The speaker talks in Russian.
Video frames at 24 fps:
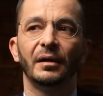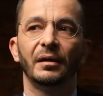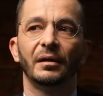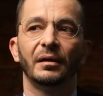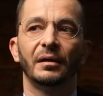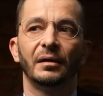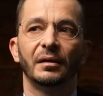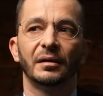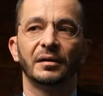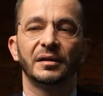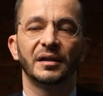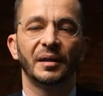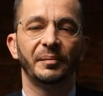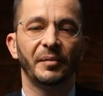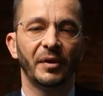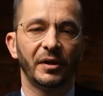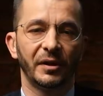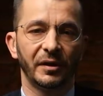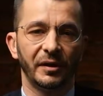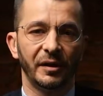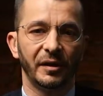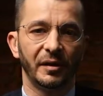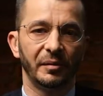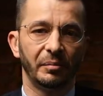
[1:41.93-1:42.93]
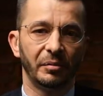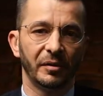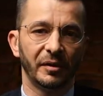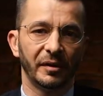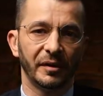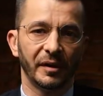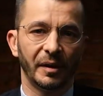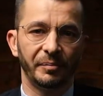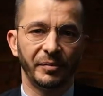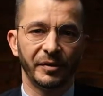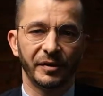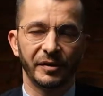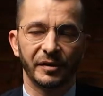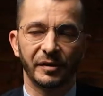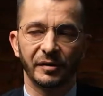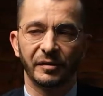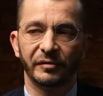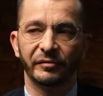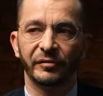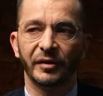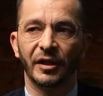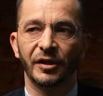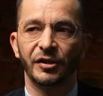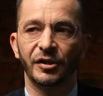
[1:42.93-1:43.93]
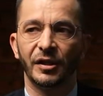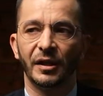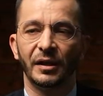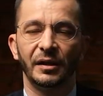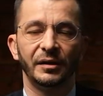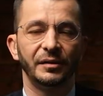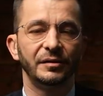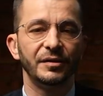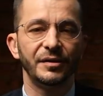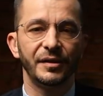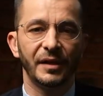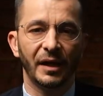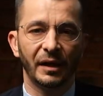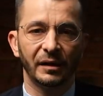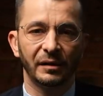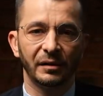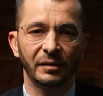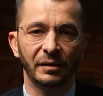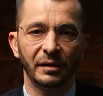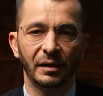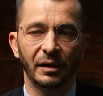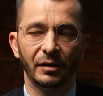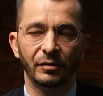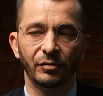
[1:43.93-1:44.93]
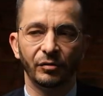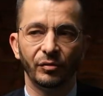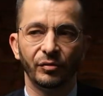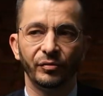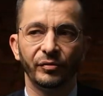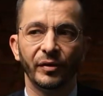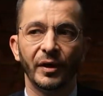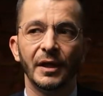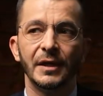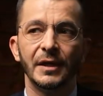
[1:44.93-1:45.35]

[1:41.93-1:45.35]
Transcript: Э, сама книга была написана в начале десятых годов.